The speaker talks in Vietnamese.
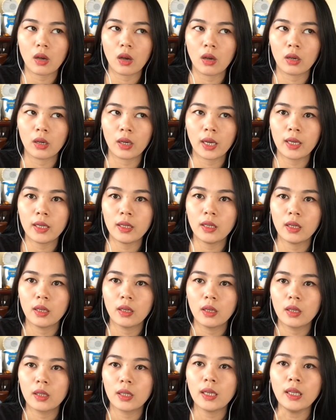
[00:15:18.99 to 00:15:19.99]
Còn cái
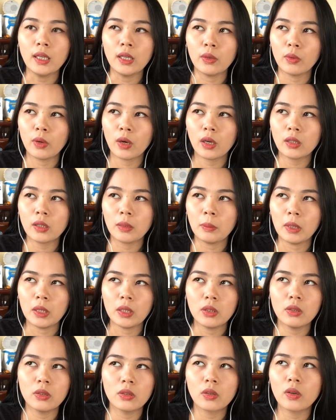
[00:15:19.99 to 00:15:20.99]
cái điều đó thì mình
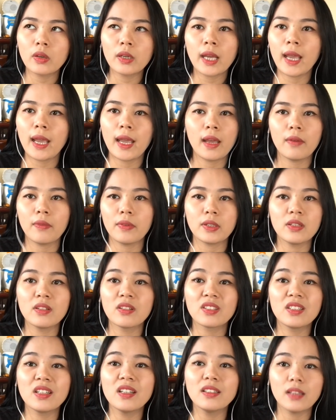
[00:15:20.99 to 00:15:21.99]
chưa có nghe và chưa
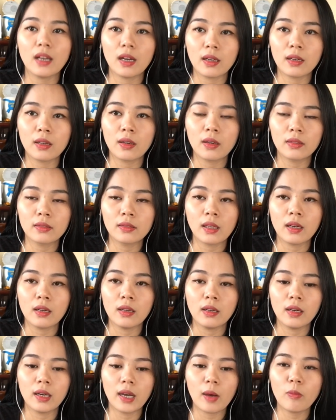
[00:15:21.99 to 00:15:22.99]
có chứng thực
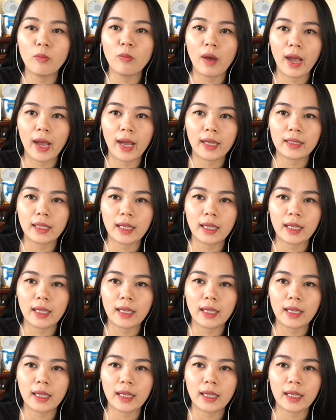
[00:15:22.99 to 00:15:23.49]
từ ông bà,